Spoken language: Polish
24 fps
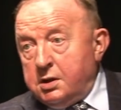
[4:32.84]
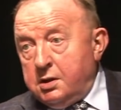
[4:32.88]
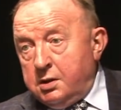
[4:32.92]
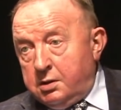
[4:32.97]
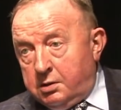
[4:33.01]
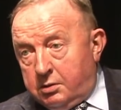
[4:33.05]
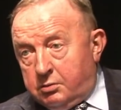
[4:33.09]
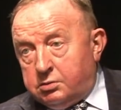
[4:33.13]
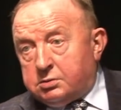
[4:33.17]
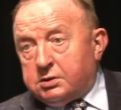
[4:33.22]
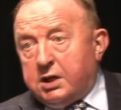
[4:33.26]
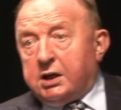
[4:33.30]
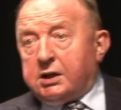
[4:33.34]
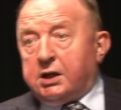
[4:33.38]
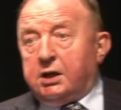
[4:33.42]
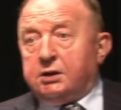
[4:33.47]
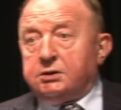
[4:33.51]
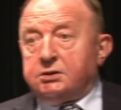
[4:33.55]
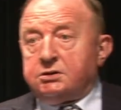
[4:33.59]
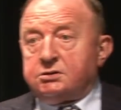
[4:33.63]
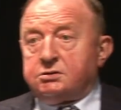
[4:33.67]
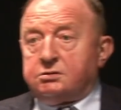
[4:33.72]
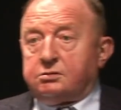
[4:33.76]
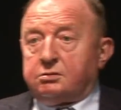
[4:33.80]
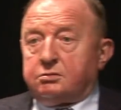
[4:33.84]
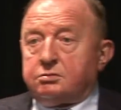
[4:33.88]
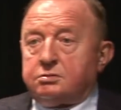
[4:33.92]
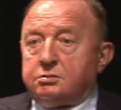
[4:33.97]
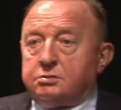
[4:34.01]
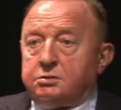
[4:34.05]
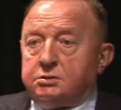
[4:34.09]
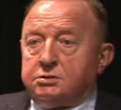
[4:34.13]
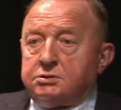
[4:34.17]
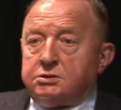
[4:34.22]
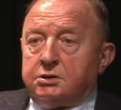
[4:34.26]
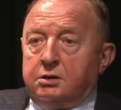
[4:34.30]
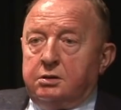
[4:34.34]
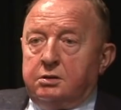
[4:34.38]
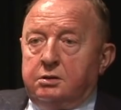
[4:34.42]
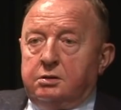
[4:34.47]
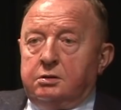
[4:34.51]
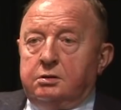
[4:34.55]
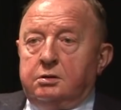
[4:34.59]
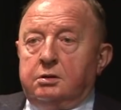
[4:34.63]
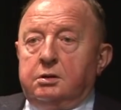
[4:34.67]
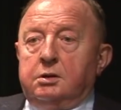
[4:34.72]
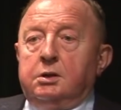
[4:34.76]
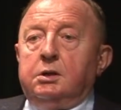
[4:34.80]
o taka jest różnica.
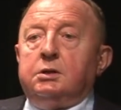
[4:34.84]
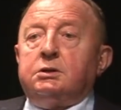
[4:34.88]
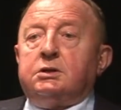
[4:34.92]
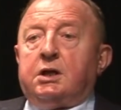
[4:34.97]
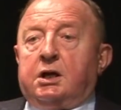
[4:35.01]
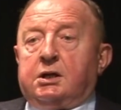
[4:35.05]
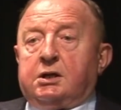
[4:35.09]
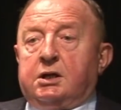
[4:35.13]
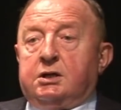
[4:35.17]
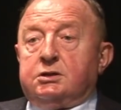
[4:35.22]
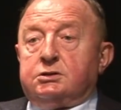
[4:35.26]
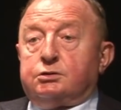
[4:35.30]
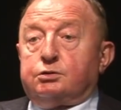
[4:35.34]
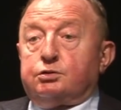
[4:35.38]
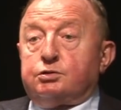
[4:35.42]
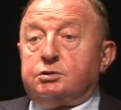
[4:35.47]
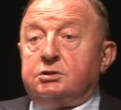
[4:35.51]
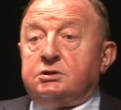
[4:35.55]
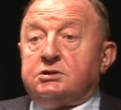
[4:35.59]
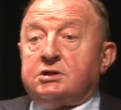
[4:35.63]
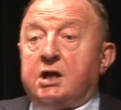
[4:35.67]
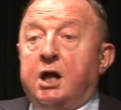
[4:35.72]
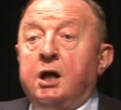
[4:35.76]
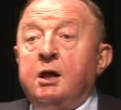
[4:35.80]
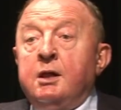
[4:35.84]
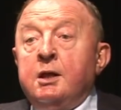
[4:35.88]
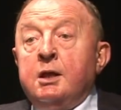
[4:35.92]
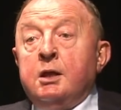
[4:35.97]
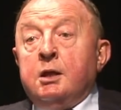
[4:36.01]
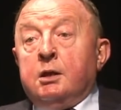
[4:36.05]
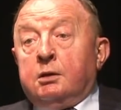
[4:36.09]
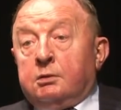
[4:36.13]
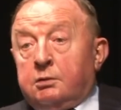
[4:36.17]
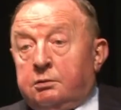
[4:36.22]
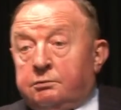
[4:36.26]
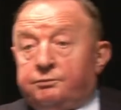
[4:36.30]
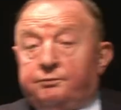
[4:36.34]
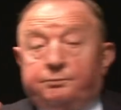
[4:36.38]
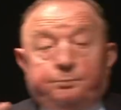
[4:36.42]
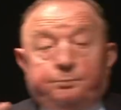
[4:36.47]
Taka jest różnica. No,